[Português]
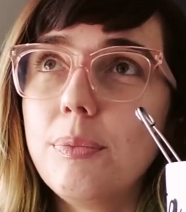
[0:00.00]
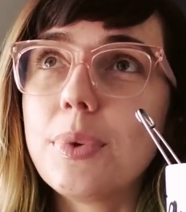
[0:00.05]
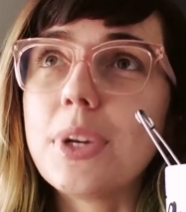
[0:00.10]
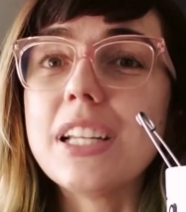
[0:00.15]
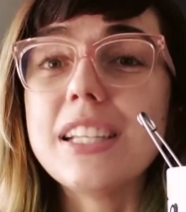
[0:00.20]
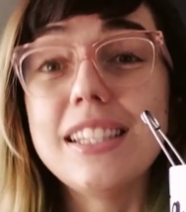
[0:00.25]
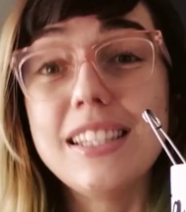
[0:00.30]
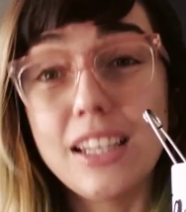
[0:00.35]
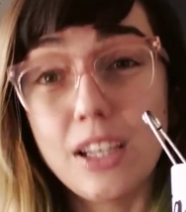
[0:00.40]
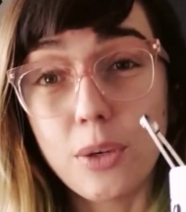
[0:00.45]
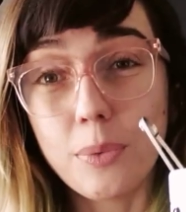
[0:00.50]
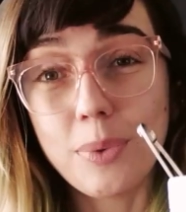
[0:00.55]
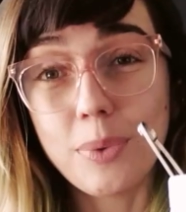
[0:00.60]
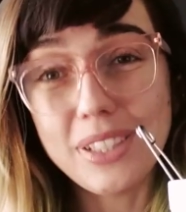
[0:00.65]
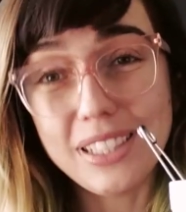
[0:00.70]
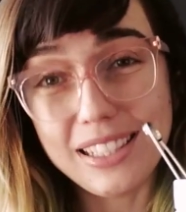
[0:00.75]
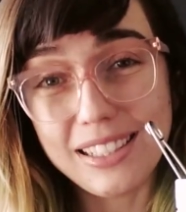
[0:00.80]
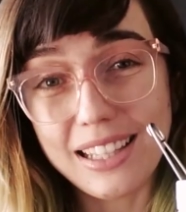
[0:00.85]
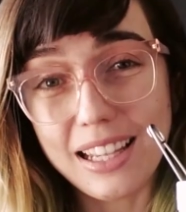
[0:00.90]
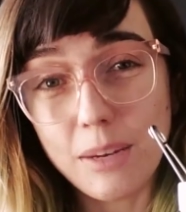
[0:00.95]
para dizer que eu
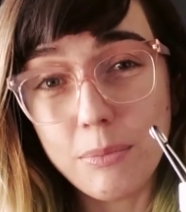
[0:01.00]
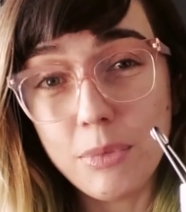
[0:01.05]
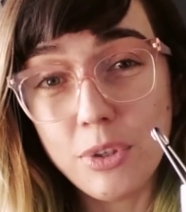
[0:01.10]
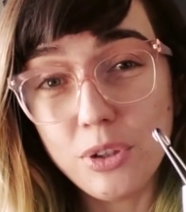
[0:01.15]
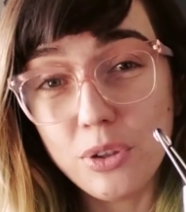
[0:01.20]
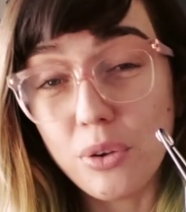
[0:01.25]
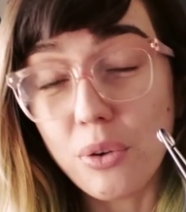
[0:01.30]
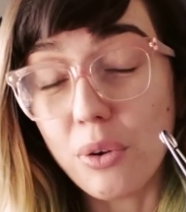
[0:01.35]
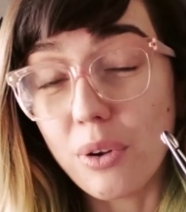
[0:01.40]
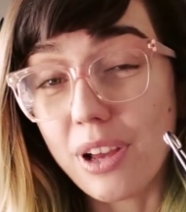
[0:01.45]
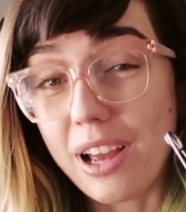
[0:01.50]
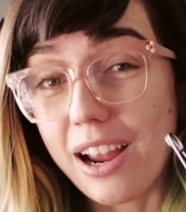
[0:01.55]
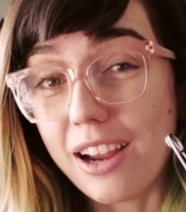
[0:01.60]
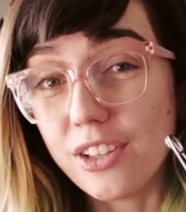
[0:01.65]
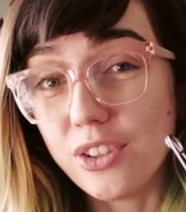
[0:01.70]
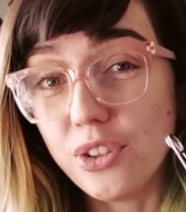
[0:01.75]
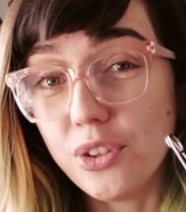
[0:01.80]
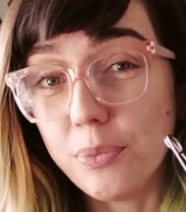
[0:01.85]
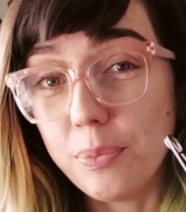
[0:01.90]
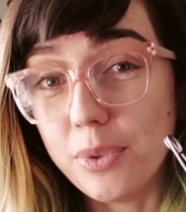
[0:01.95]
pensei seriamente em colocar a
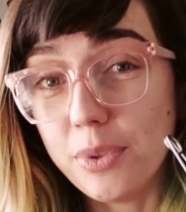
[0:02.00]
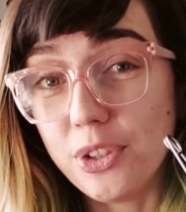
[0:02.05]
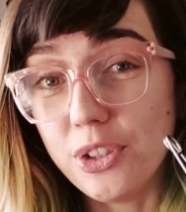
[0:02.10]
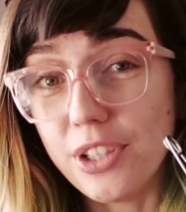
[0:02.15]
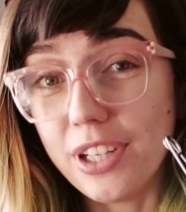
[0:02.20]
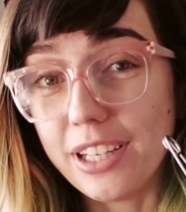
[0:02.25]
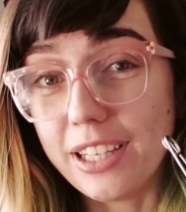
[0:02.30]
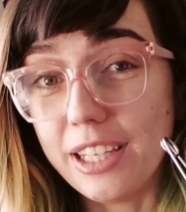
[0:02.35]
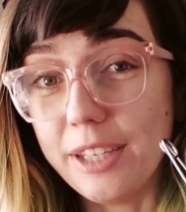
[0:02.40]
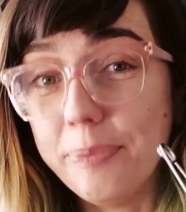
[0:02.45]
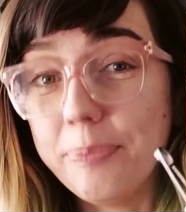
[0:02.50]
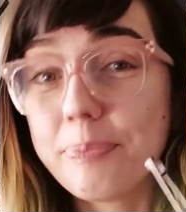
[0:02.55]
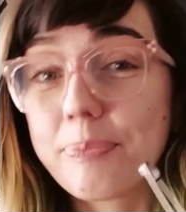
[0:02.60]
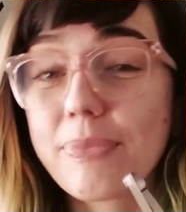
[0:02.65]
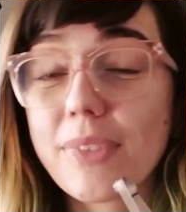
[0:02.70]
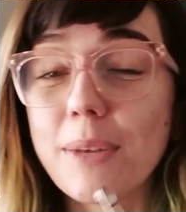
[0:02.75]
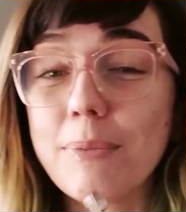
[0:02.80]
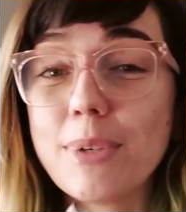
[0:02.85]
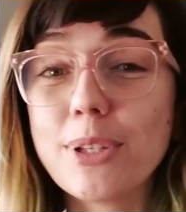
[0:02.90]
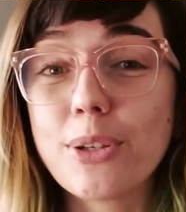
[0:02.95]
arte de pedir aqui,
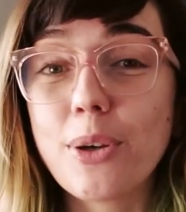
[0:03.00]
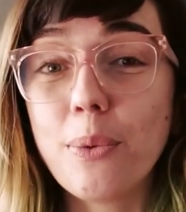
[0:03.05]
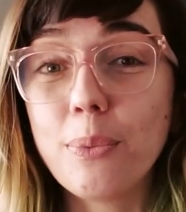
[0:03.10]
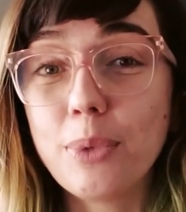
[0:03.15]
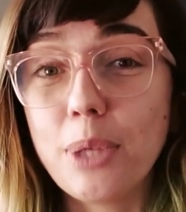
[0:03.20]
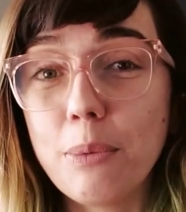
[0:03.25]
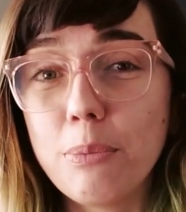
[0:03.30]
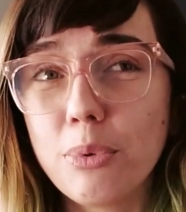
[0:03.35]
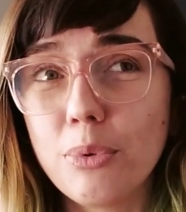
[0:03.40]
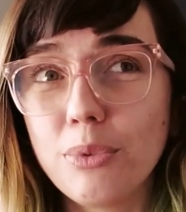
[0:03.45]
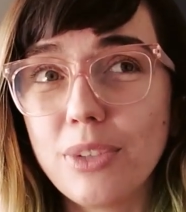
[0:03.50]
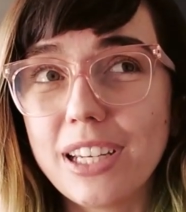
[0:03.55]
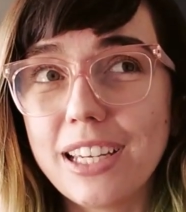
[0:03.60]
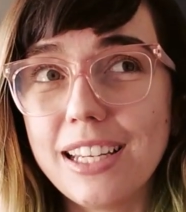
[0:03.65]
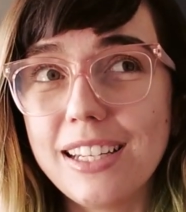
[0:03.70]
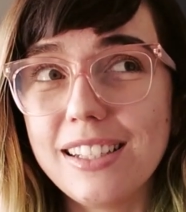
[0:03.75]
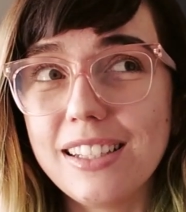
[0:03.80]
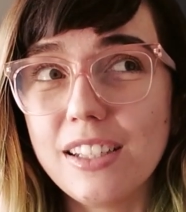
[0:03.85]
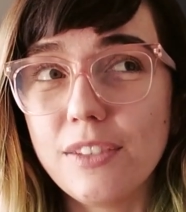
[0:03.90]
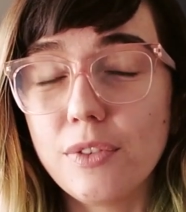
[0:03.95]
mas que eu optei por um
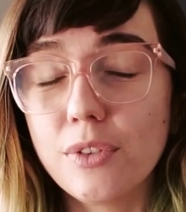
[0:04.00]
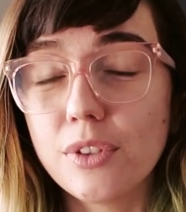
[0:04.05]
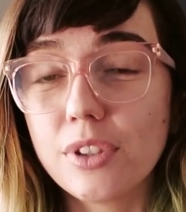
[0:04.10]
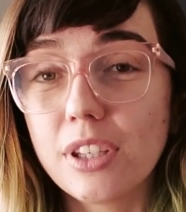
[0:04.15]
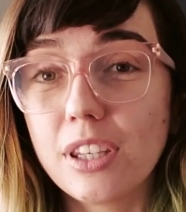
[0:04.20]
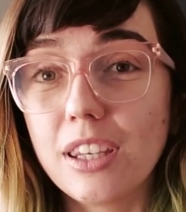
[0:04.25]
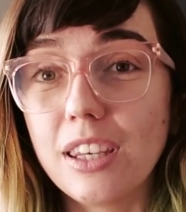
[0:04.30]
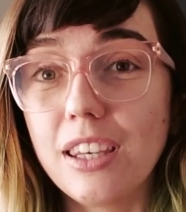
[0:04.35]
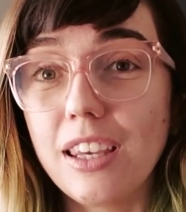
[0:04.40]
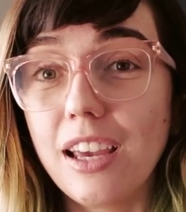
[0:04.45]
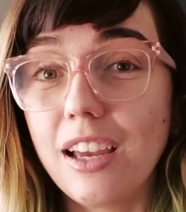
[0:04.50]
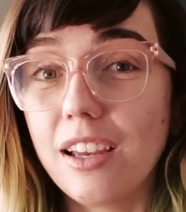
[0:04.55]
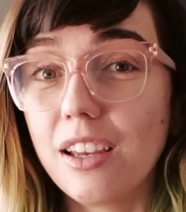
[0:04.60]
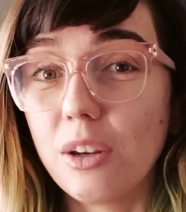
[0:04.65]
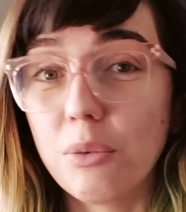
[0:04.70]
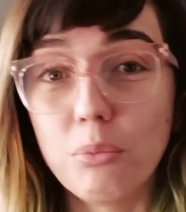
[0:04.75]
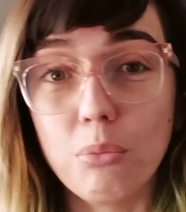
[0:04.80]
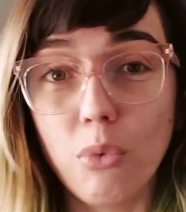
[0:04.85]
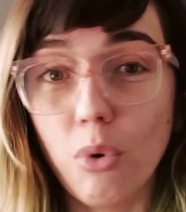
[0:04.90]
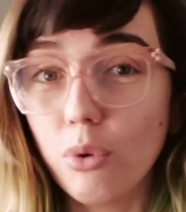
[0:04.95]
daqueles livros que
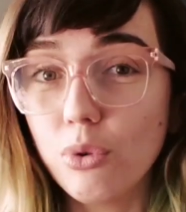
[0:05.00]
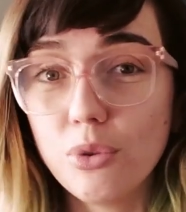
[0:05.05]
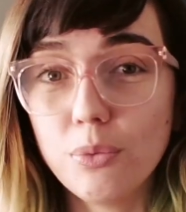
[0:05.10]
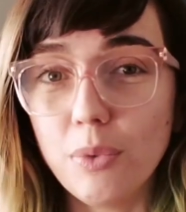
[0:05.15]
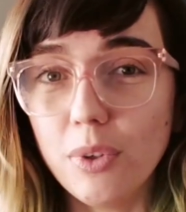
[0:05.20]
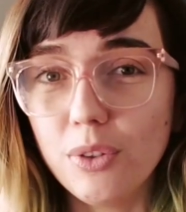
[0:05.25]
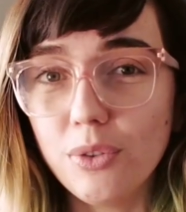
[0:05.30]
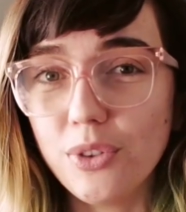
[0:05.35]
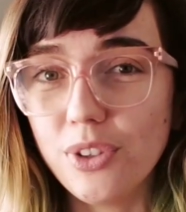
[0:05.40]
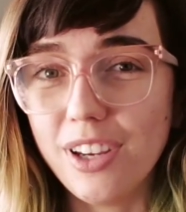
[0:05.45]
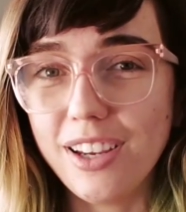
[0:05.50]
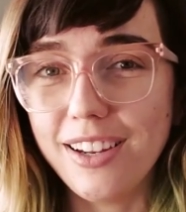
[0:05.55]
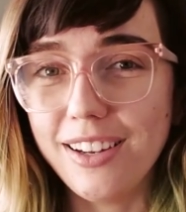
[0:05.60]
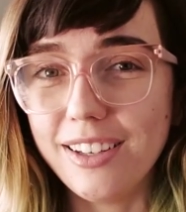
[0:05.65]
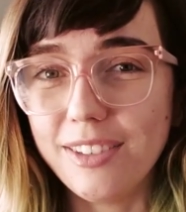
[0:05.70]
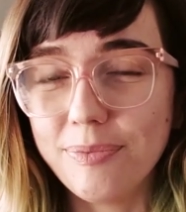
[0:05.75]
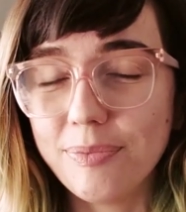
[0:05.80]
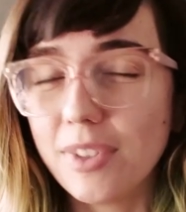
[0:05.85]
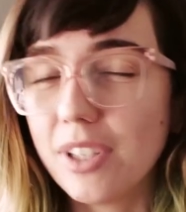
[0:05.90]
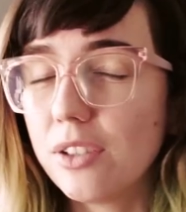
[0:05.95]
eu morro de medo de
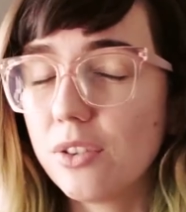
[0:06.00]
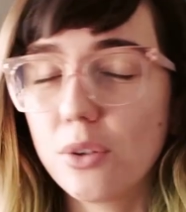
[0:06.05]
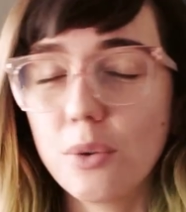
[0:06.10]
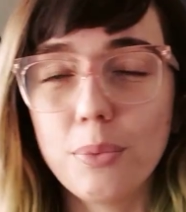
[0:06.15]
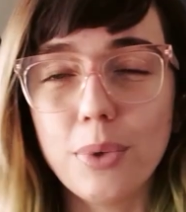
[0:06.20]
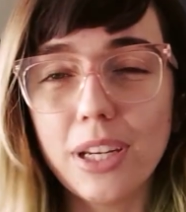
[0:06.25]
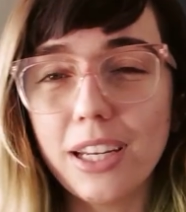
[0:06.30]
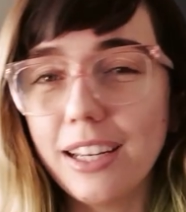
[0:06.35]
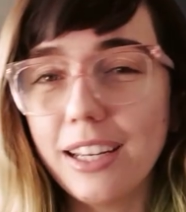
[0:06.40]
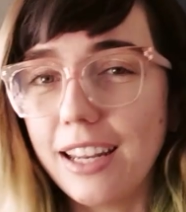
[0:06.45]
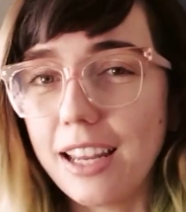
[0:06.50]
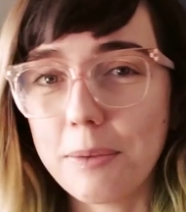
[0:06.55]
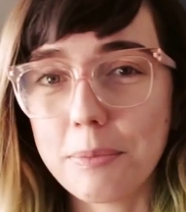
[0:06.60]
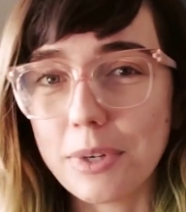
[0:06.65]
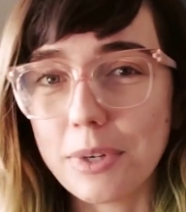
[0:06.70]
reler e descobri que nem é